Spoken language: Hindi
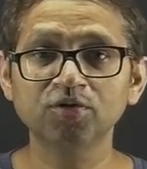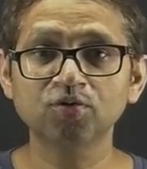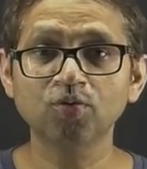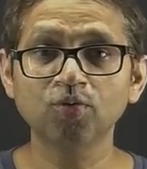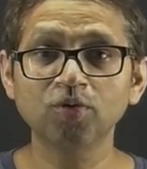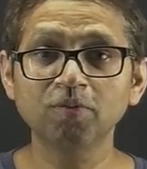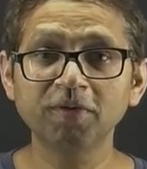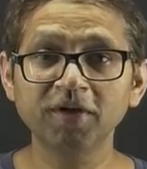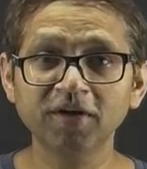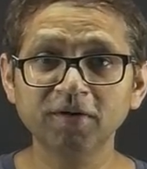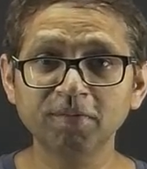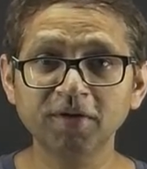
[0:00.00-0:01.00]
तो
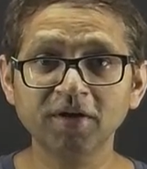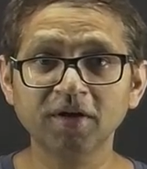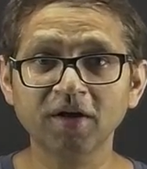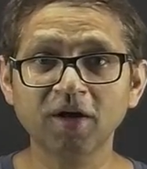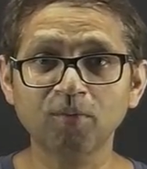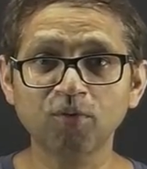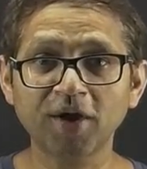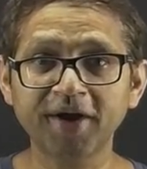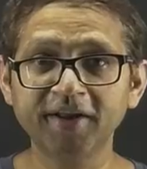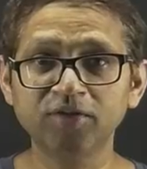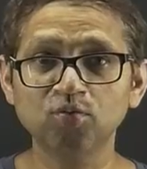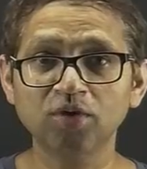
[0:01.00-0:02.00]
उनमें अगर मैं आपको
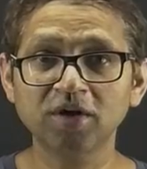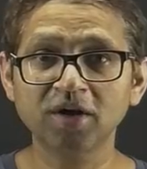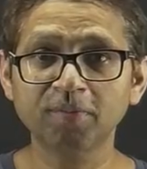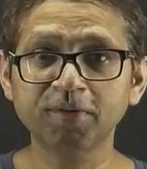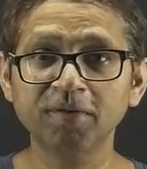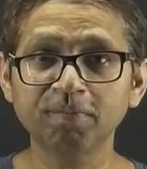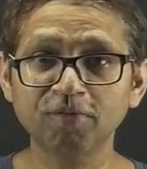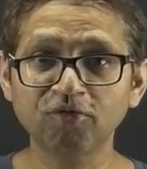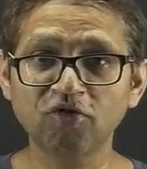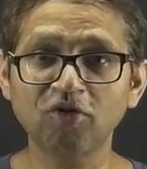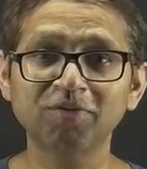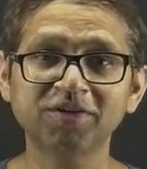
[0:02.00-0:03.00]
आइडिया दूँ अगर आपकी
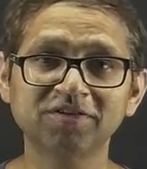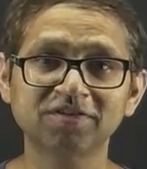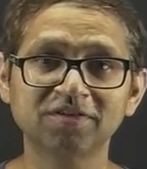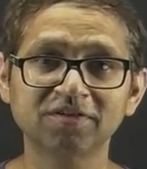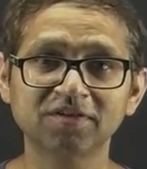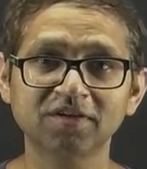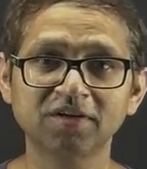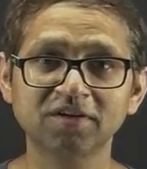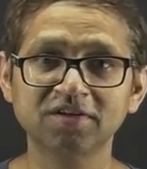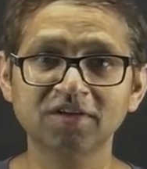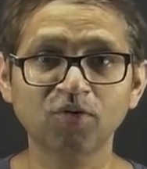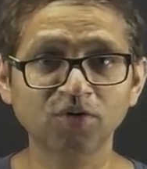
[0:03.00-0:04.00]
परफॉर्मेंस
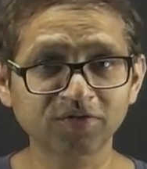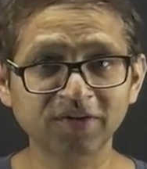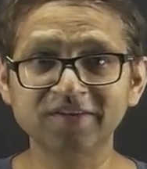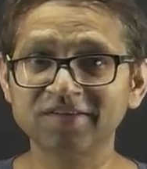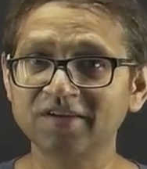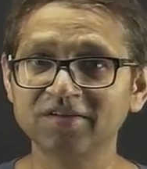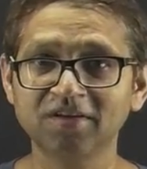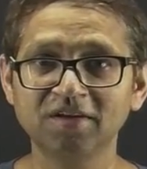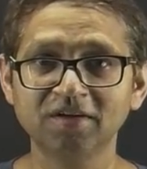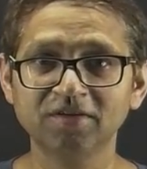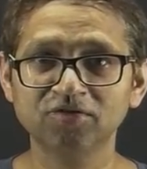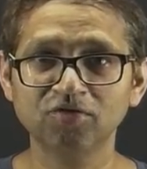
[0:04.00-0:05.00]
जैसे आउट ऑफ थ्री
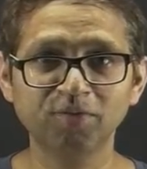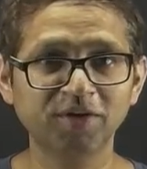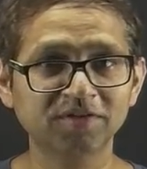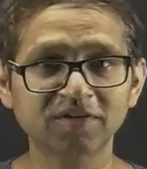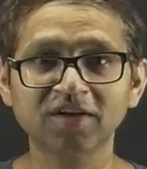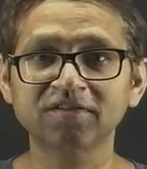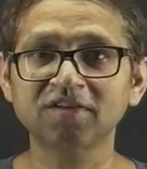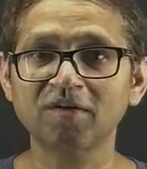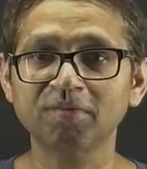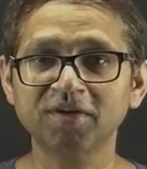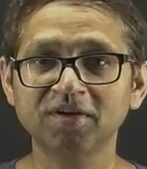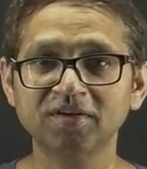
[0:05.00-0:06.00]
सिक्सटी जो मेंस का
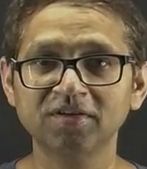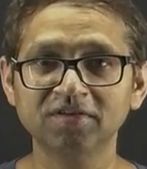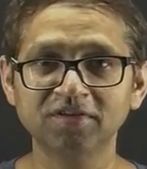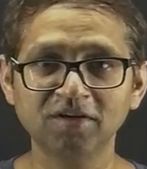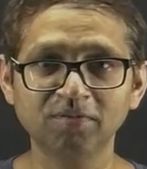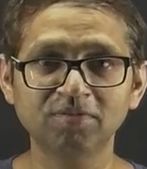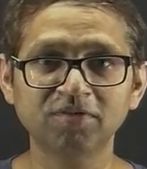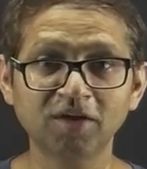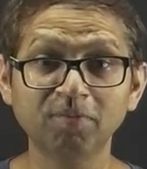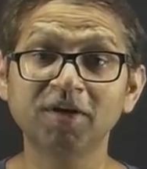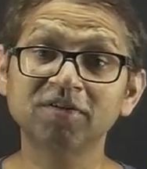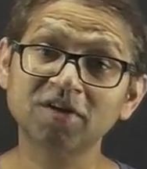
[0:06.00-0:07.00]
एग्ज़ाम है जे
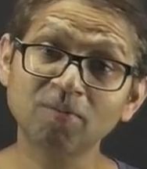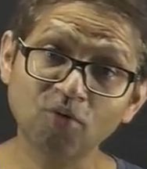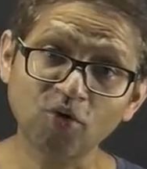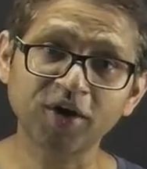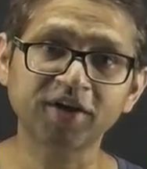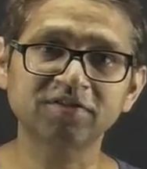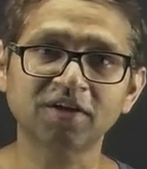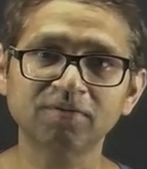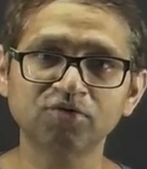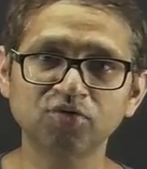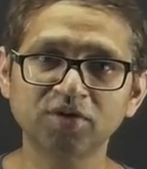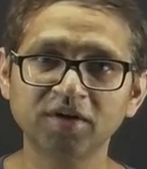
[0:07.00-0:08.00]
जे मेन्स का मॉक
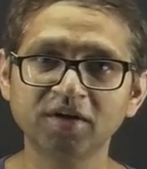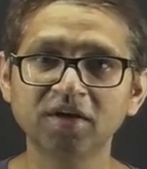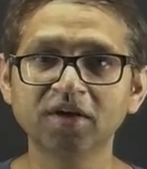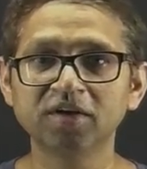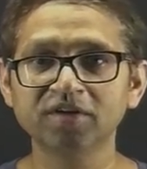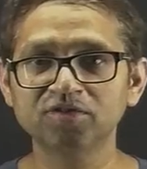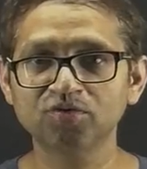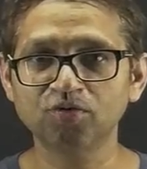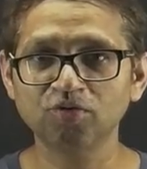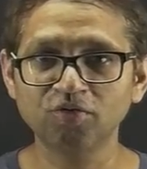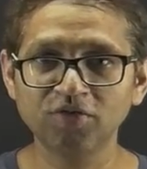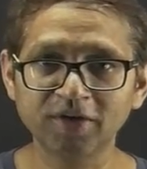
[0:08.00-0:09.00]
एग्ज़ाम जो है
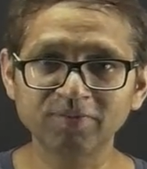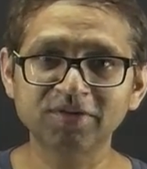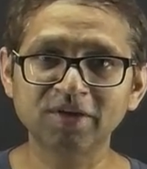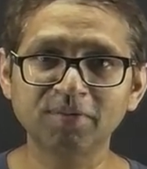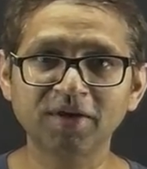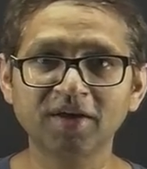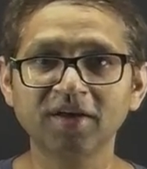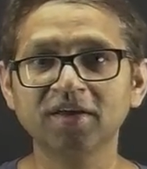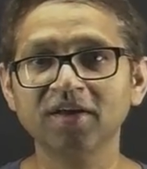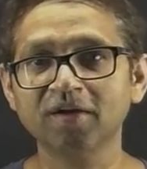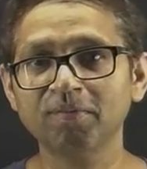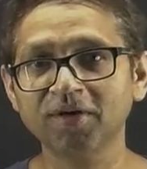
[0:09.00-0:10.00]
जो वी में है
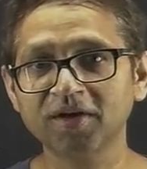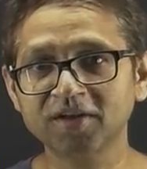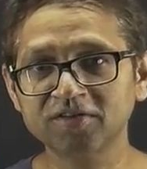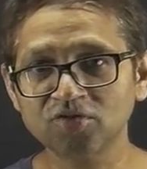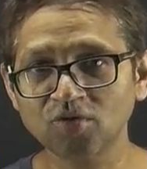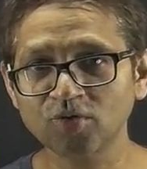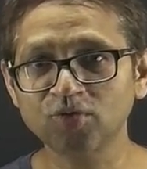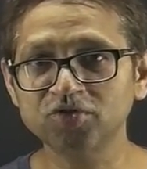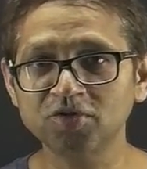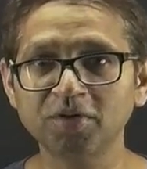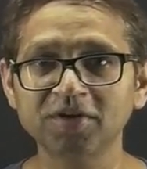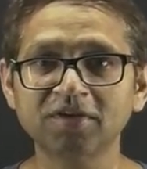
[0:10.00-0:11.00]
या आप अगर किसी और
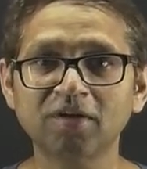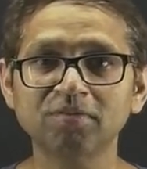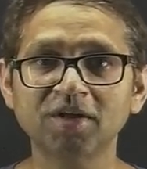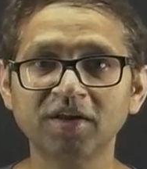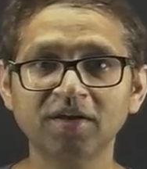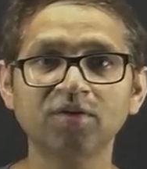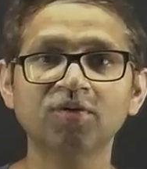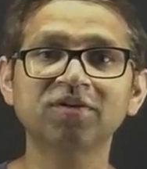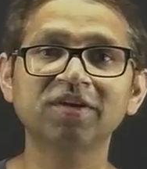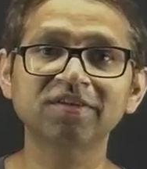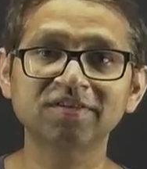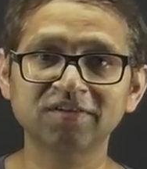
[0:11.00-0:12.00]
कोचिंग में एग्ज़ाम दे रहे हैं
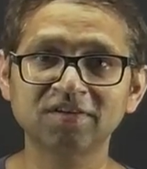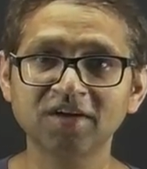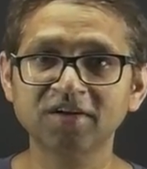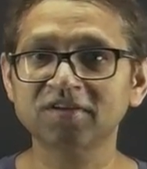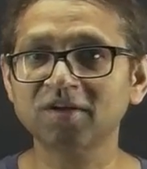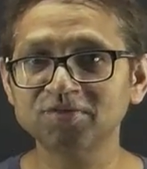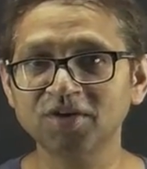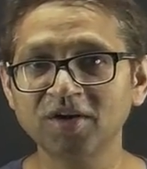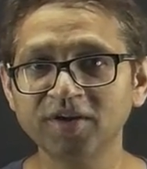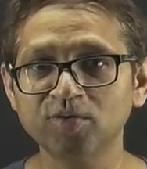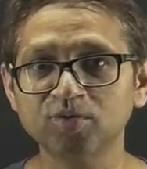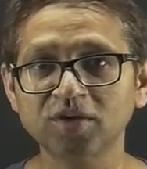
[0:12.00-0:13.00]
और थ्री सिक्सटी का एग्ज़ाम
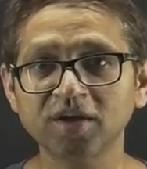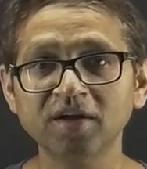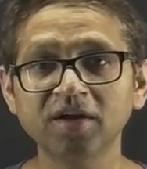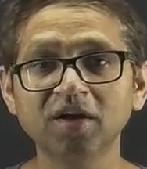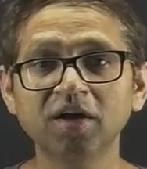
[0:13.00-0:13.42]
जनरली होता है